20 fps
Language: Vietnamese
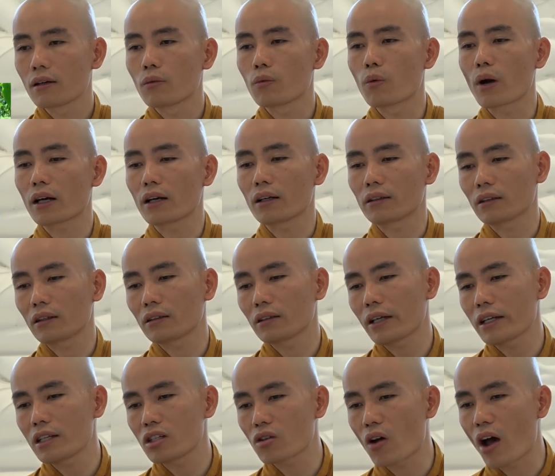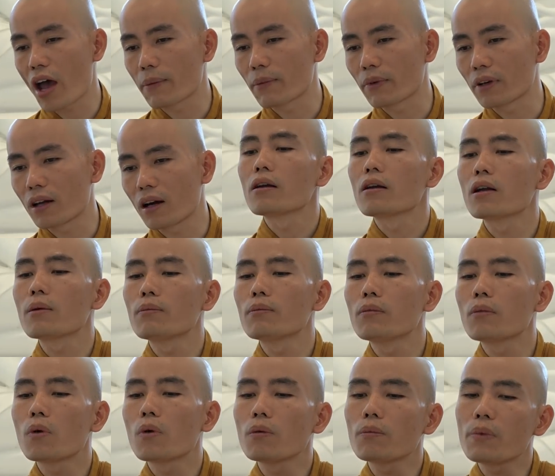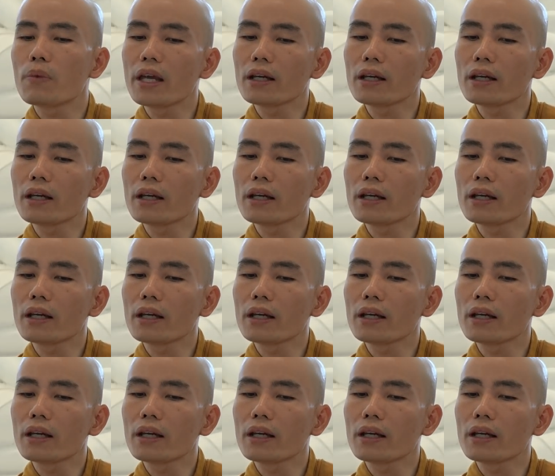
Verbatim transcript: hoặc là cây xoài mà nó nó muốn